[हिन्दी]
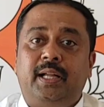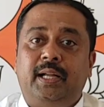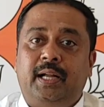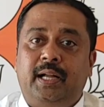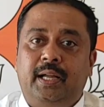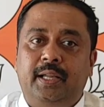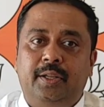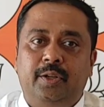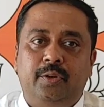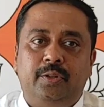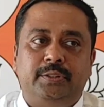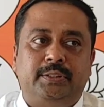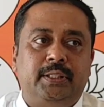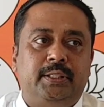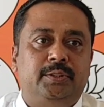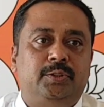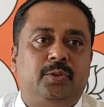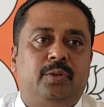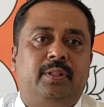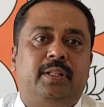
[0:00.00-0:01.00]
कहीं से
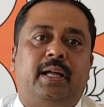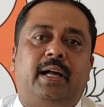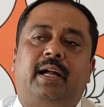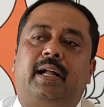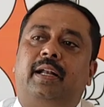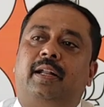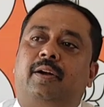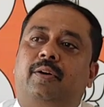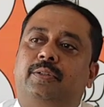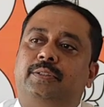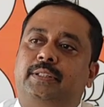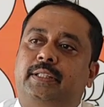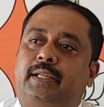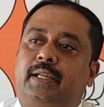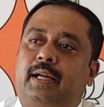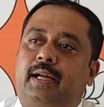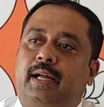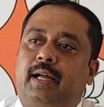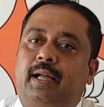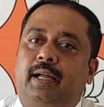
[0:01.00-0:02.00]
जो राव जी
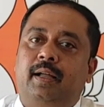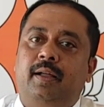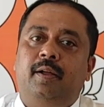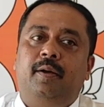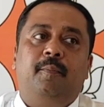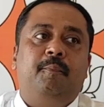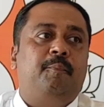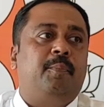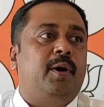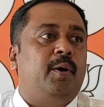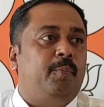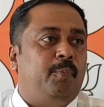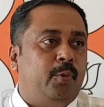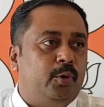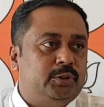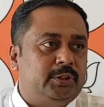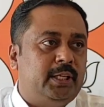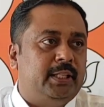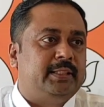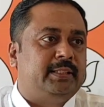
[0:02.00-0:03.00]
का
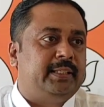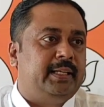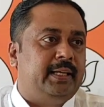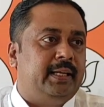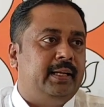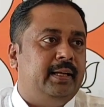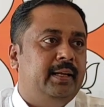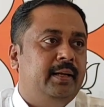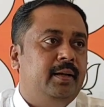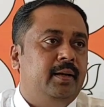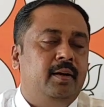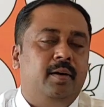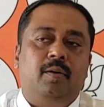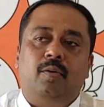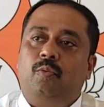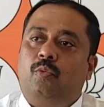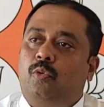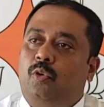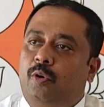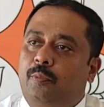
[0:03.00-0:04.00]
प्रपोजल थे
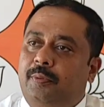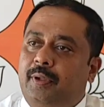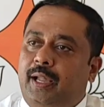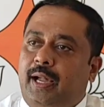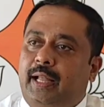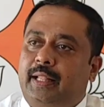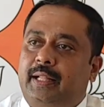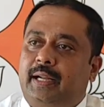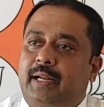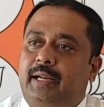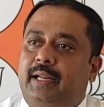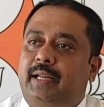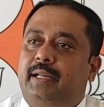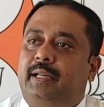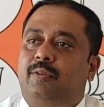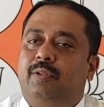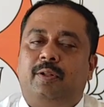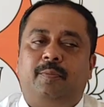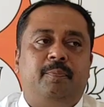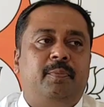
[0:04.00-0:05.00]
वो भी ऑलरेडी
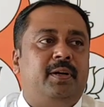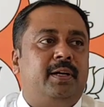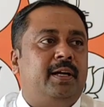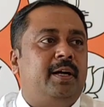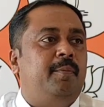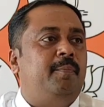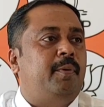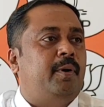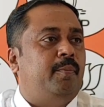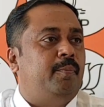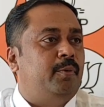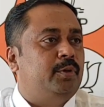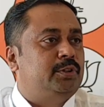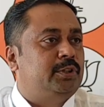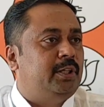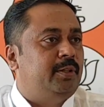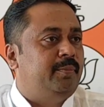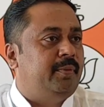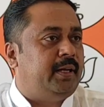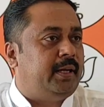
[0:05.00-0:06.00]
डेवलपमेंट का
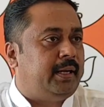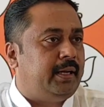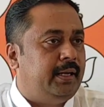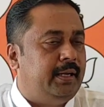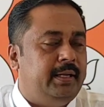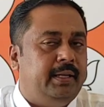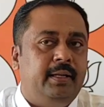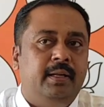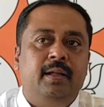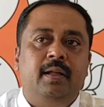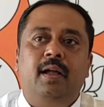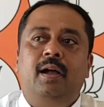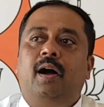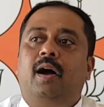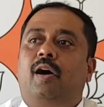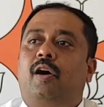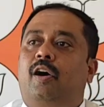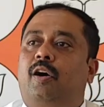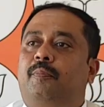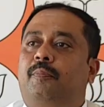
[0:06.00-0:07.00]
प्रपोजल में हैं
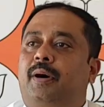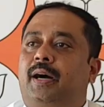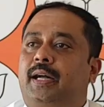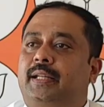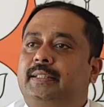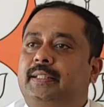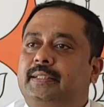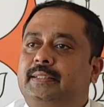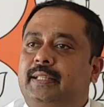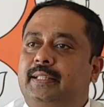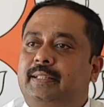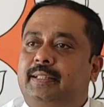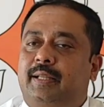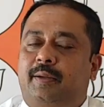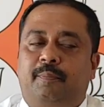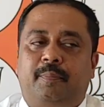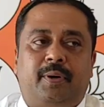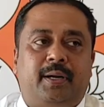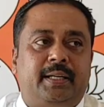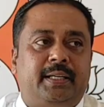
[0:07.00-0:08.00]
और भारतीय जनता
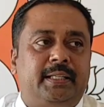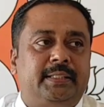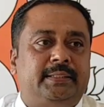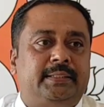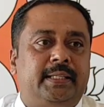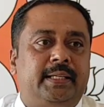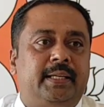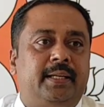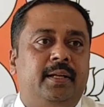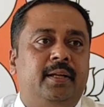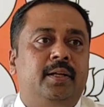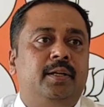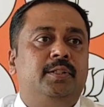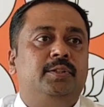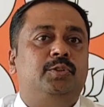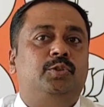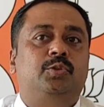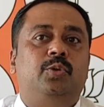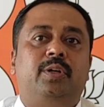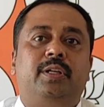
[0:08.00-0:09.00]
पार्टी से
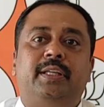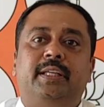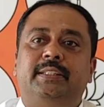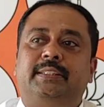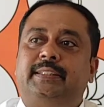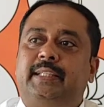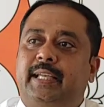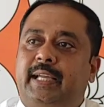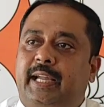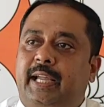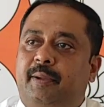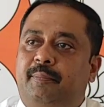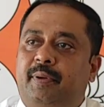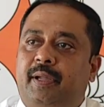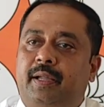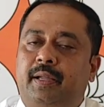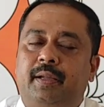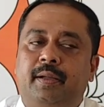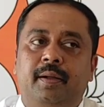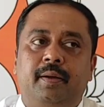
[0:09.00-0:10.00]
जो इस एरिए
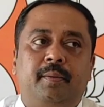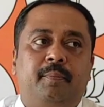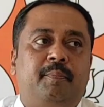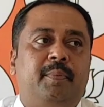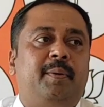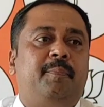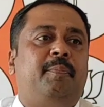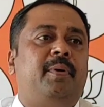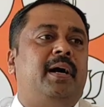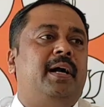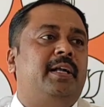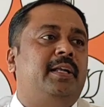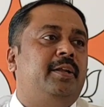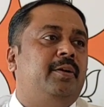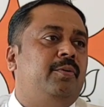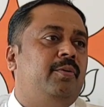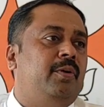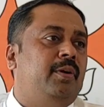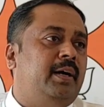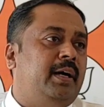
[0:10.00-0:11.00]
में मैं पार्टी
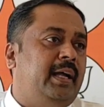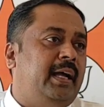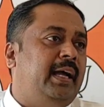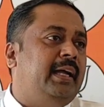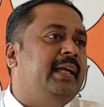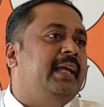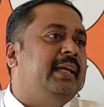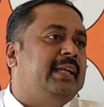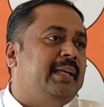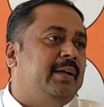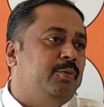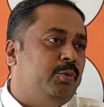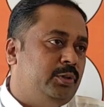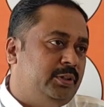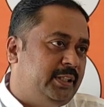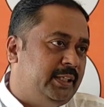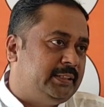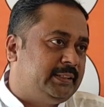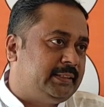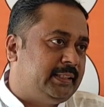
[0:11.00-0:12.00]
को गया एक ही
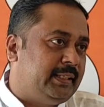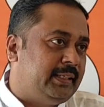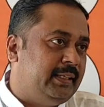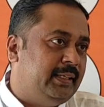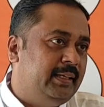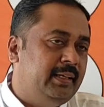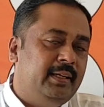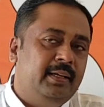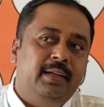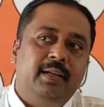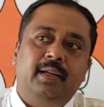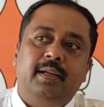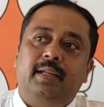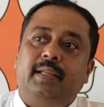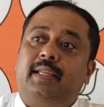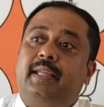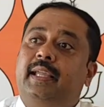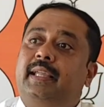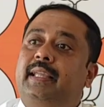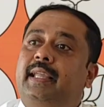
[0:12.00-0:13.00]
उद्देश्य से
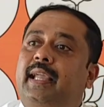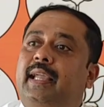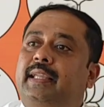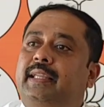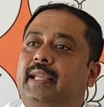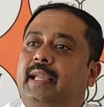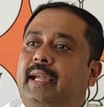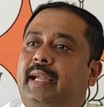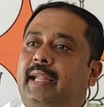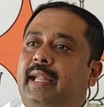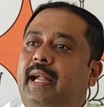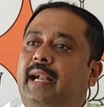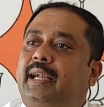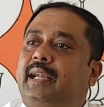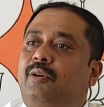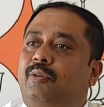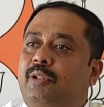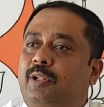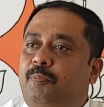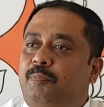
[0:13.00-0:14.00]
कि ये एरिया
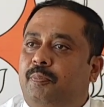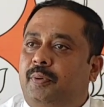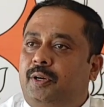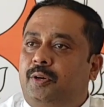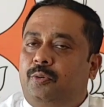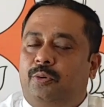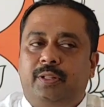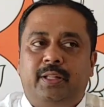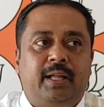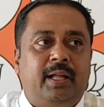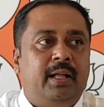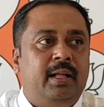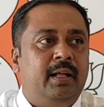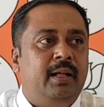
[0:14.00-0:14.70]
डेवलपमेंट होना